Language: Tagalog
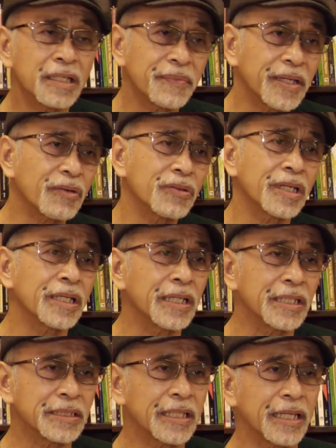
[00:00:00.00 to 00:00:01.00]
naman ako
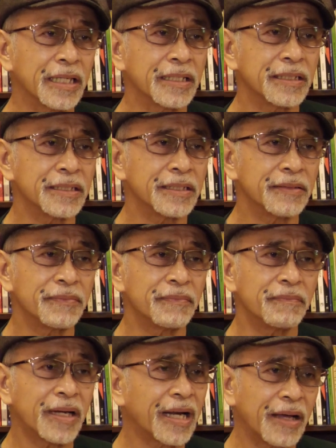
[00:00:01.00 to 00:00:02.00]
nag-iisa eh.
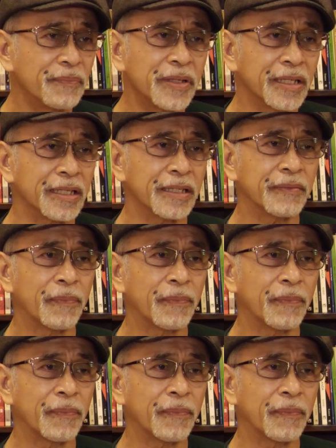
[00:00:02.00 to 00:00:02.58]
Marami eh.